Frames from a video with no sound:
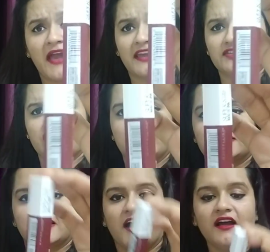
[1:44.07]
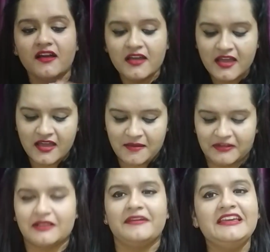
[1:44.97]
पैकेज है इसका
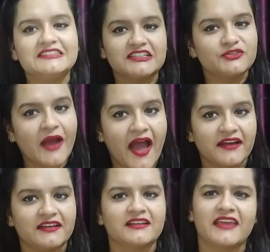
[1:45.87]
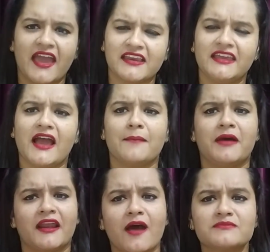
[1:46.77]
मतलब इजी टू हैंडल कैरी आप
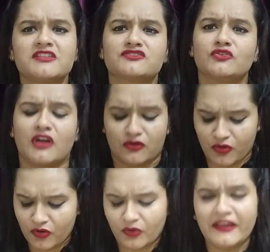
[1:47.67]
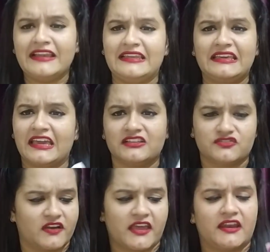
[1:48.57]
आराम से इसको रखो कोई
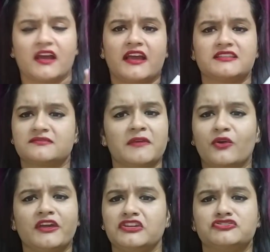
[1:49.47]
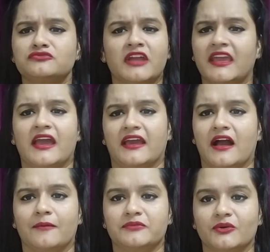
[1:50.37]
लीकेज वगैरह का इसमें कोई इशू नहीं आएगा
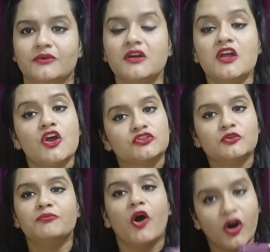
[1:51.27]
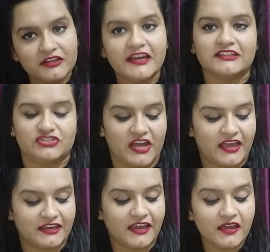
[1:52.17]
आपको तो बहुत ही अच्छा
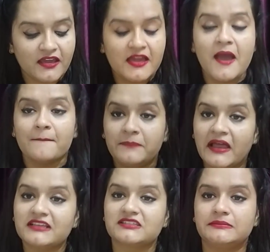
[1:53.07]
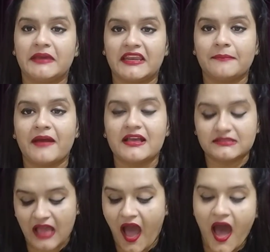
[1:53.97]
है ये प्लस मेरे
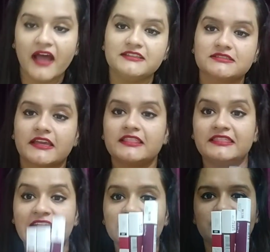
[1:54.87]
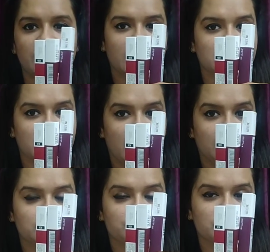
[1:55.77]
पास आज इसके तीन शेड्स हैं
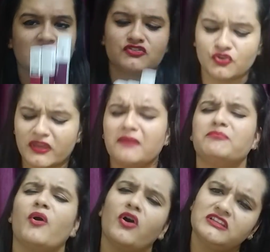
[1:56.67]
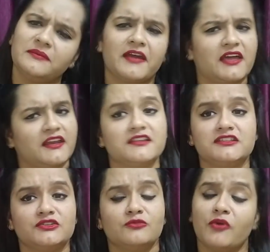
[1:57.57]
जो कि बहुत ही प्यारे हैं
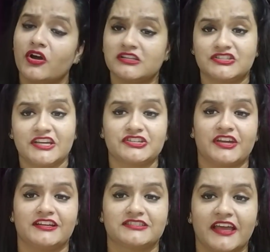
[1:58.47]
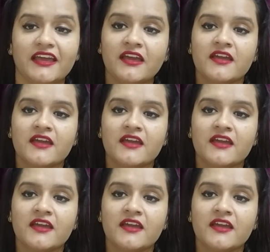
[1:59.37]
तीनों बहुत अच्छे शेड्स हैं